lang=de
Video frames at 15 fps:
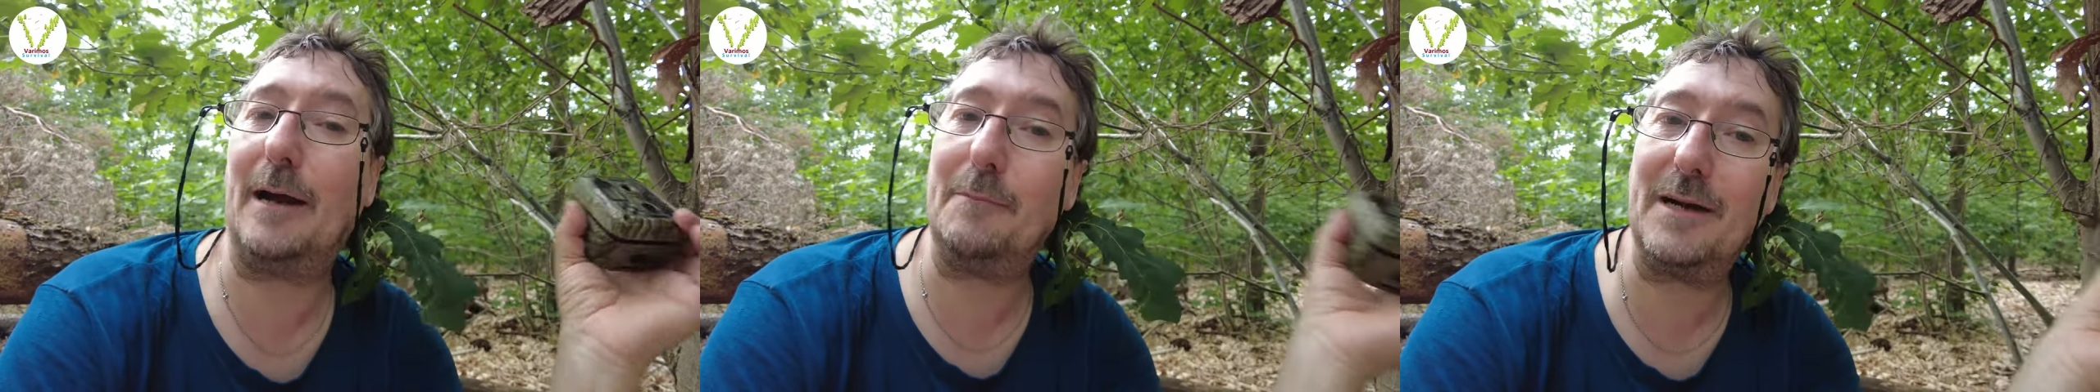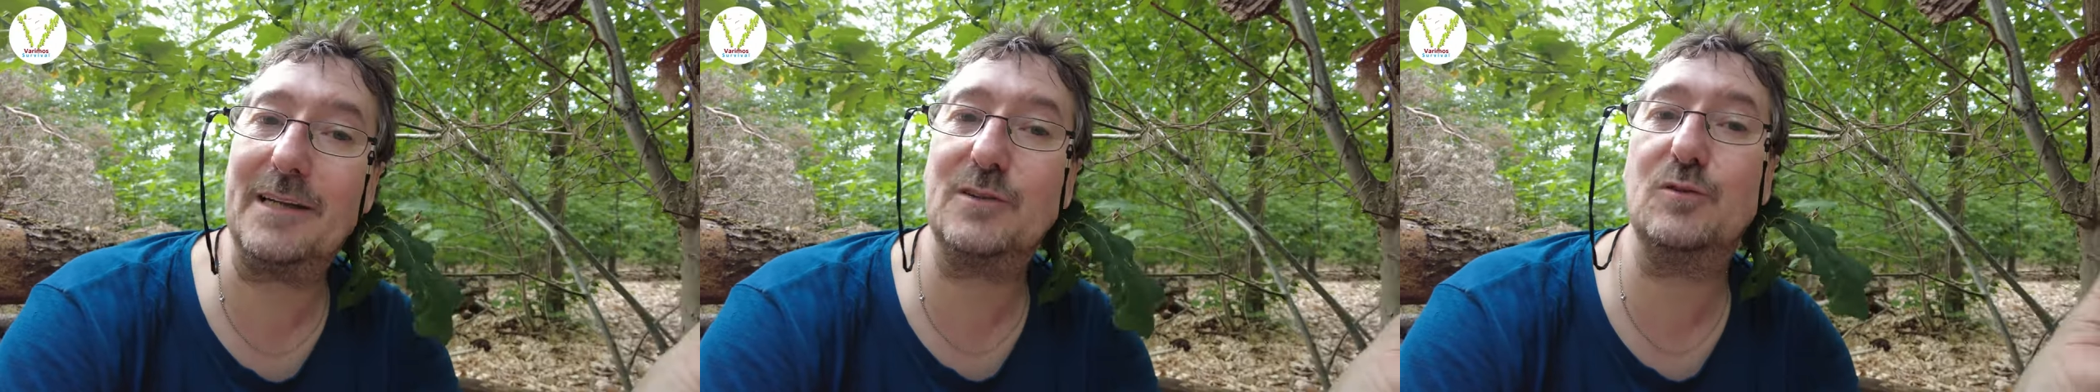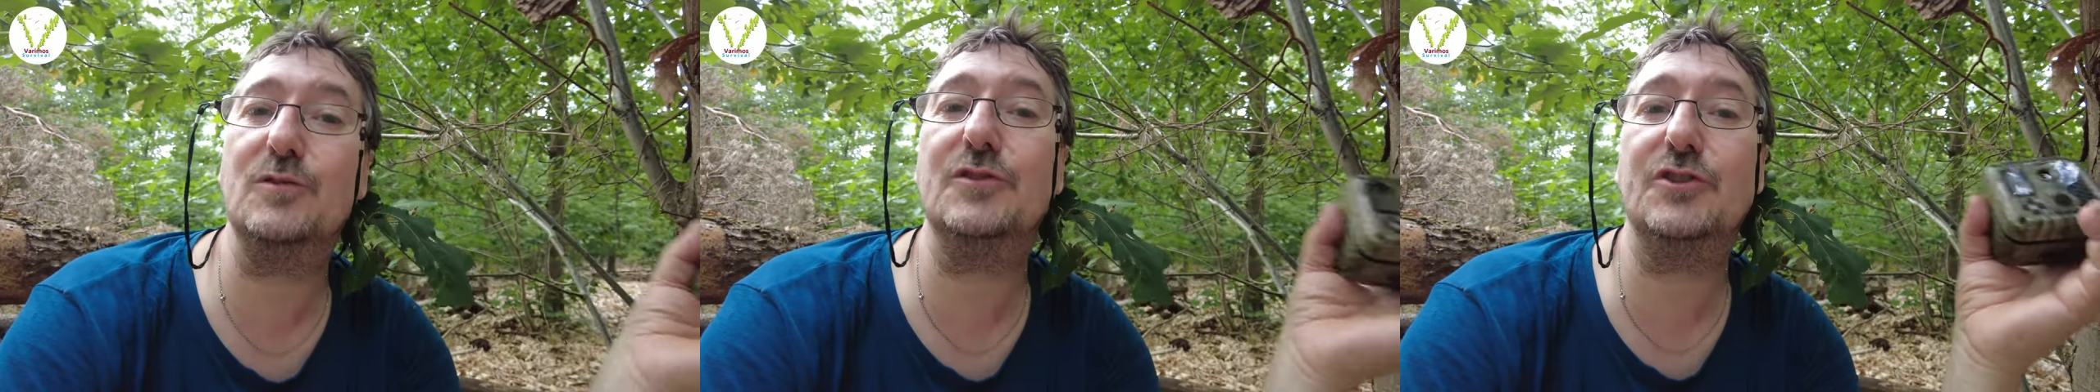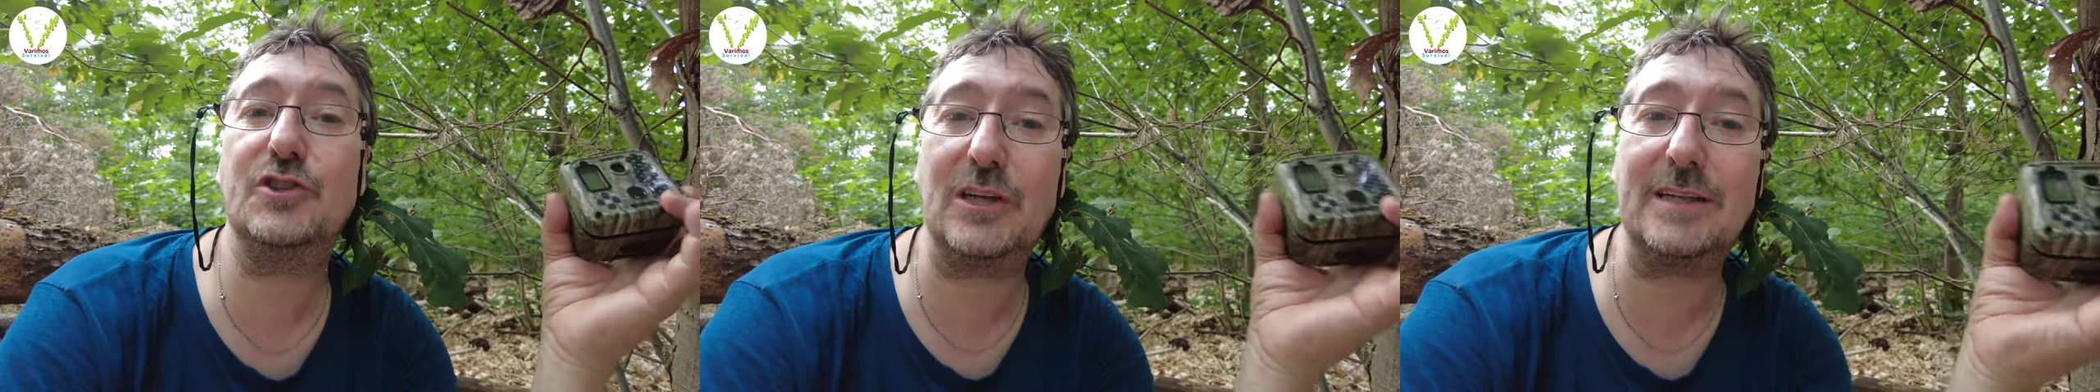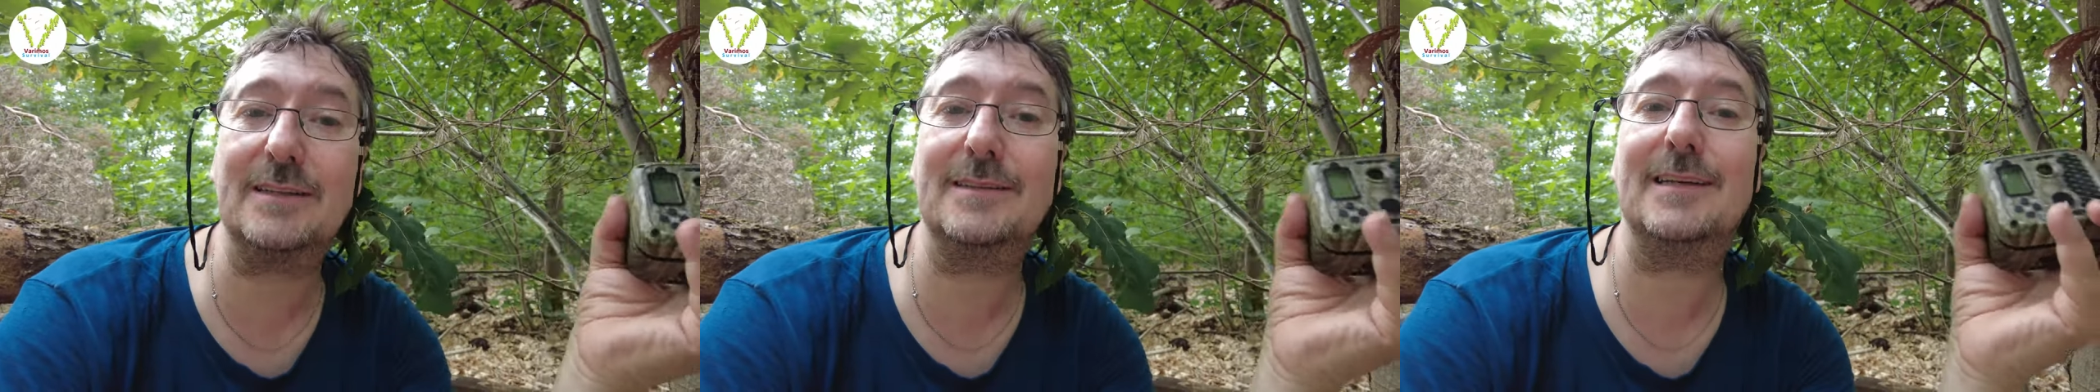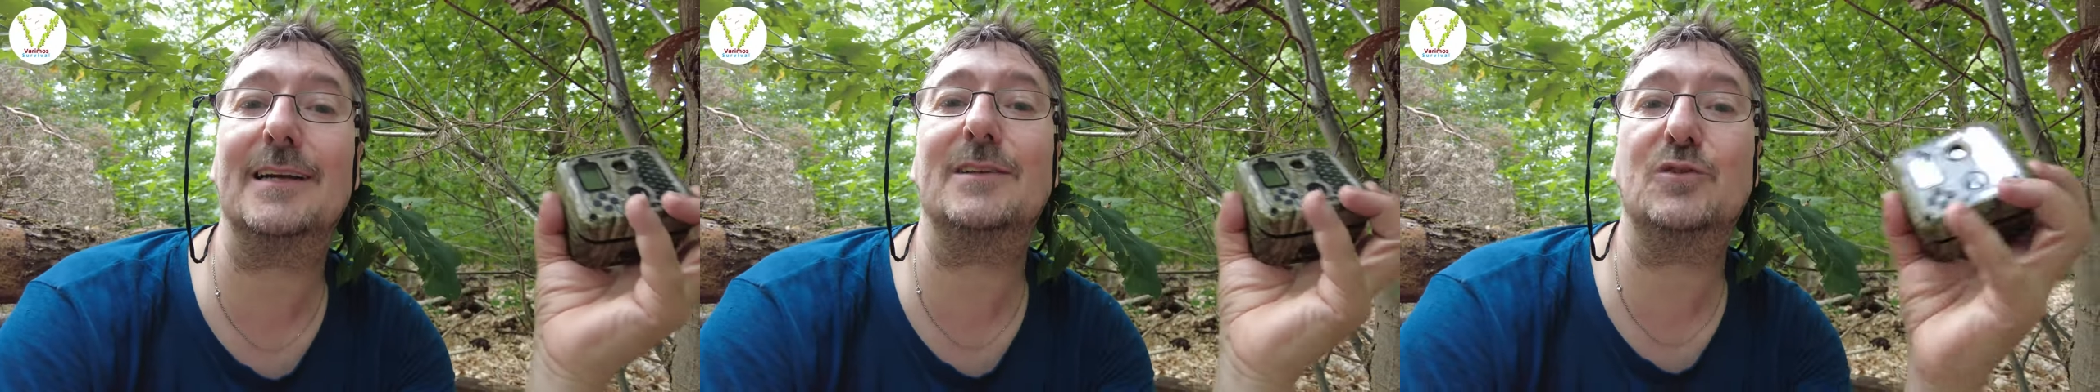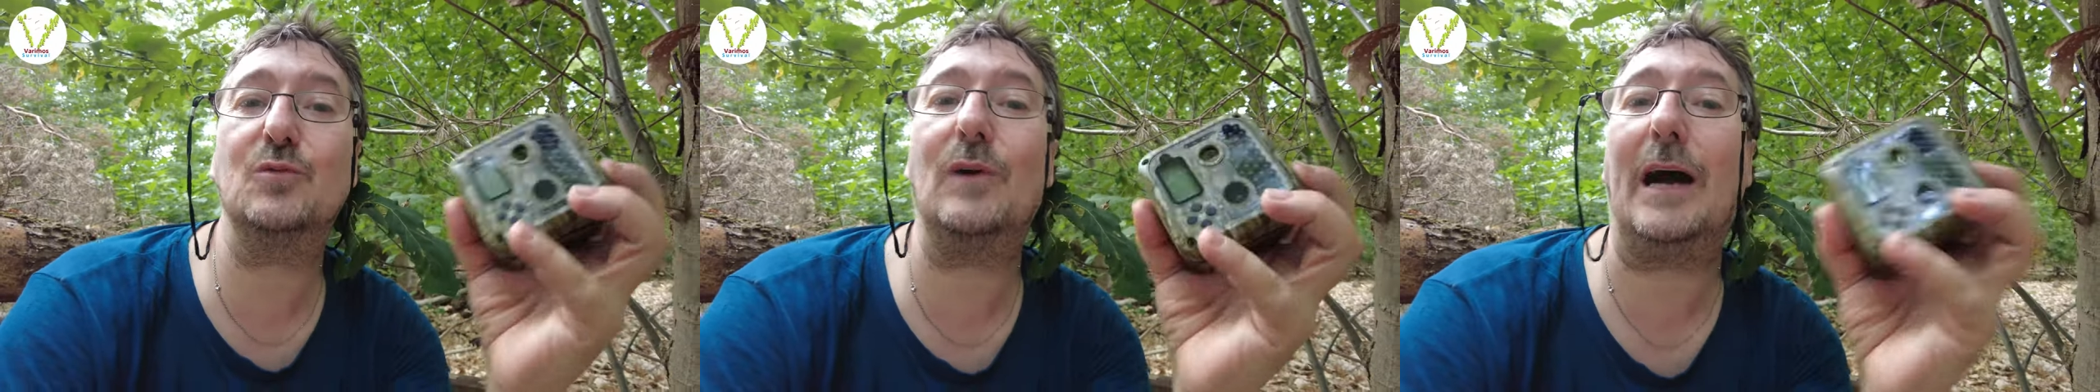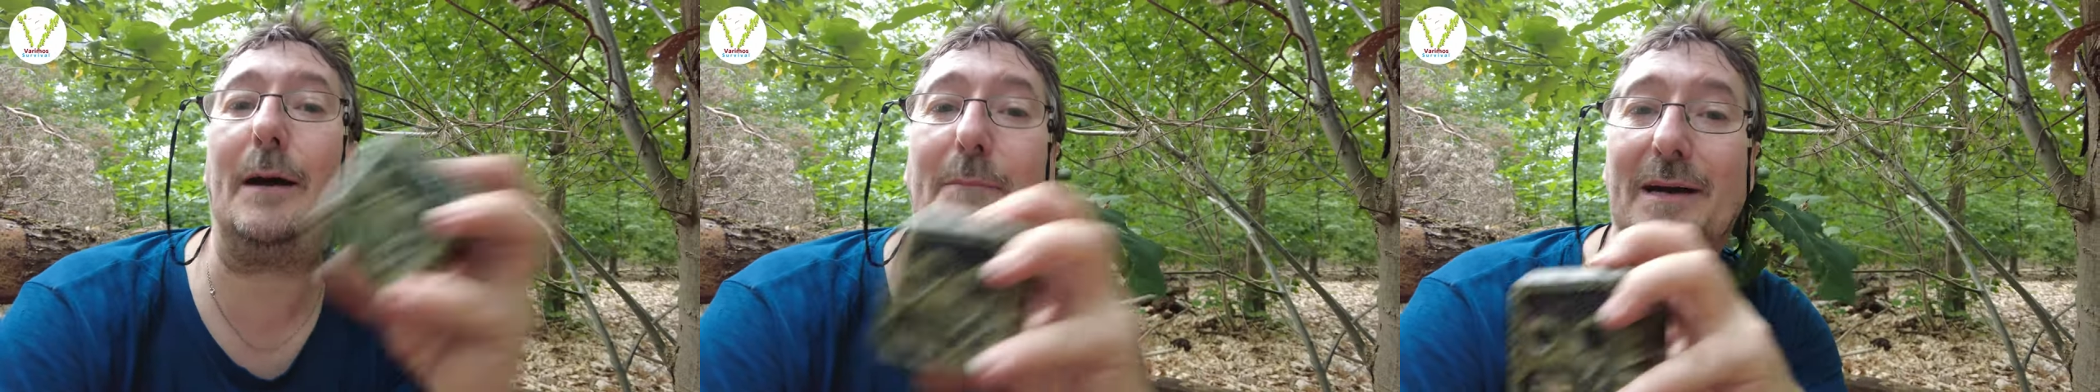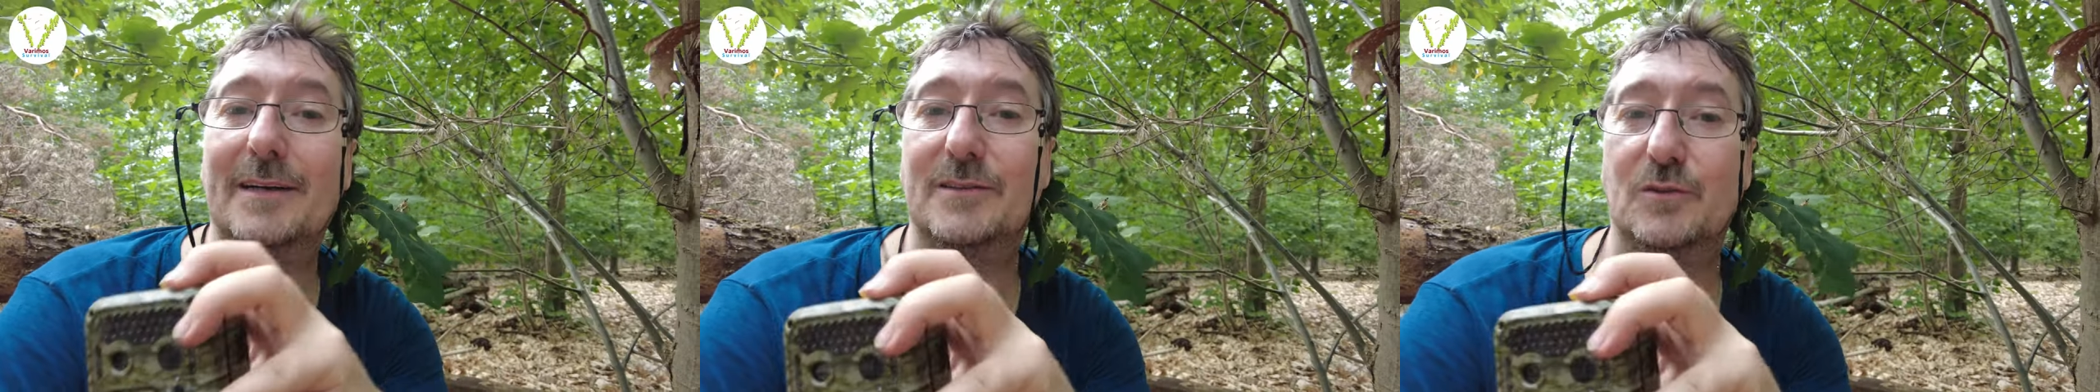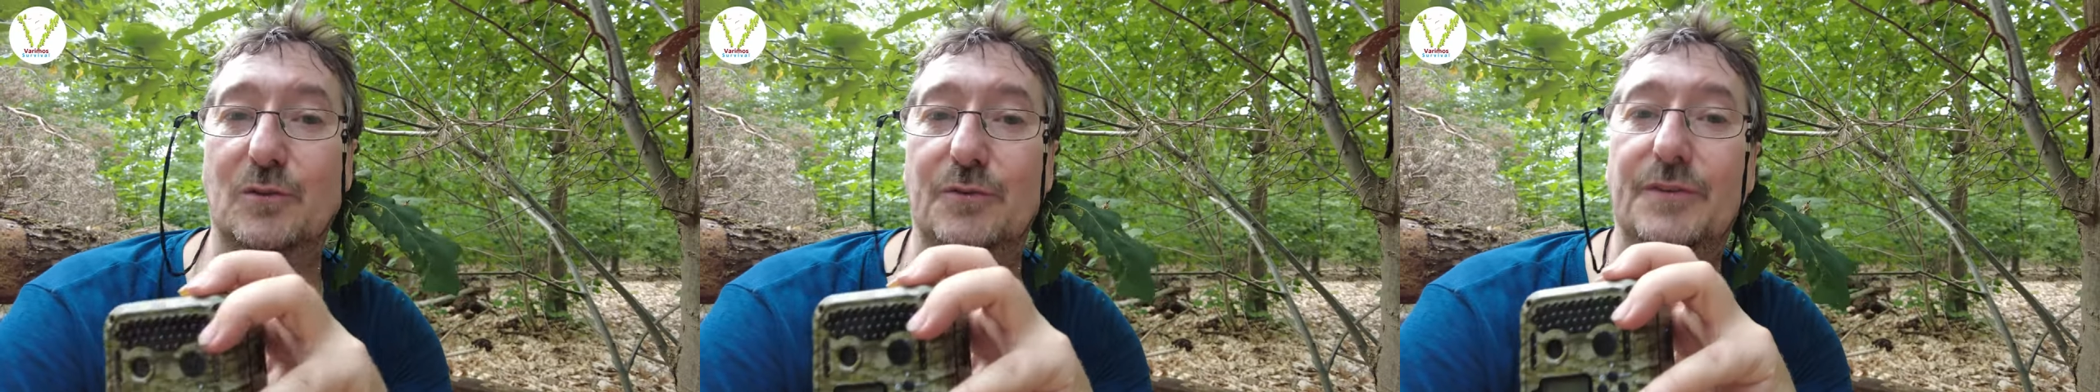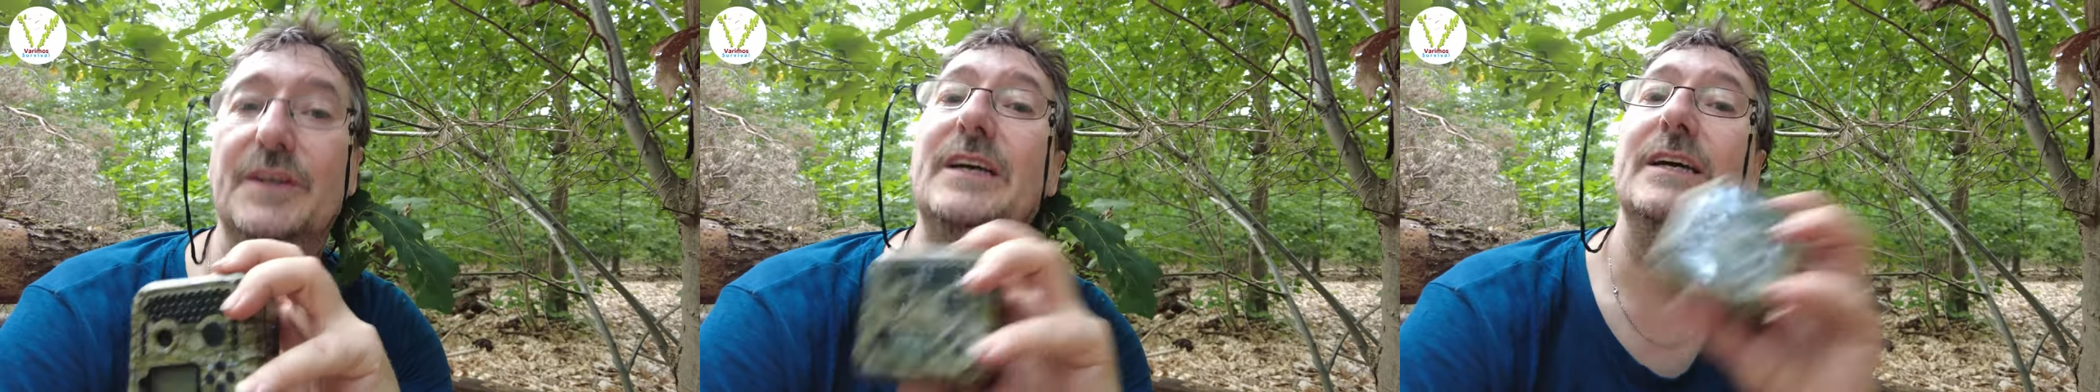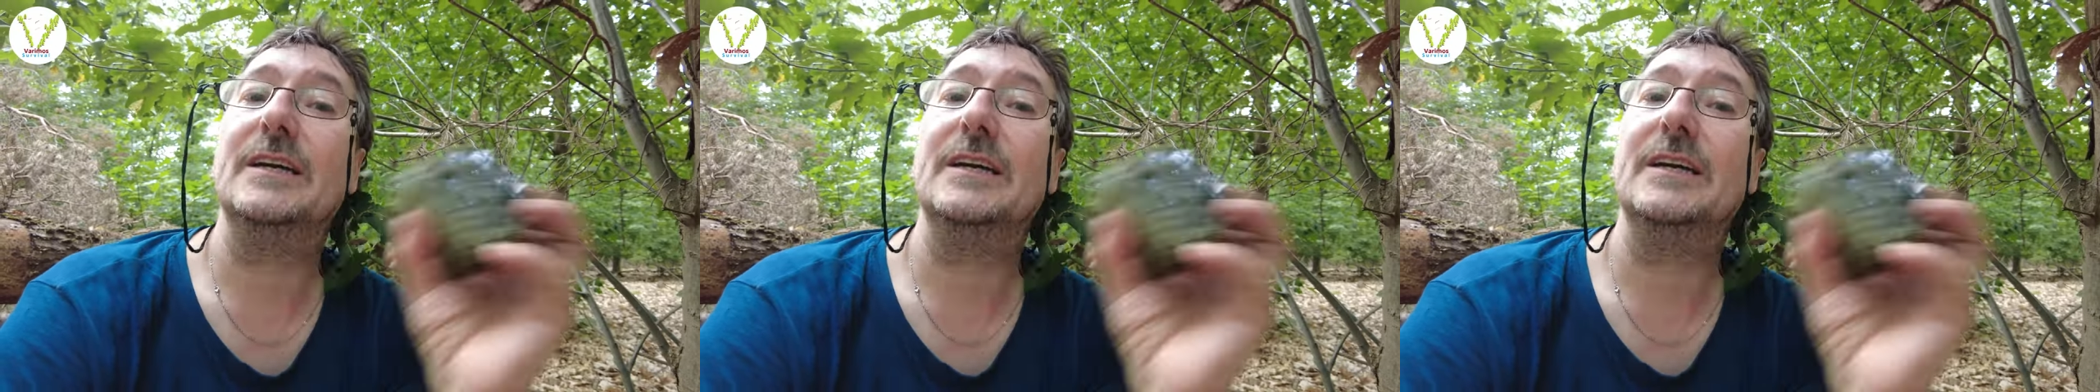Amazon schickt es ja zu Amazon.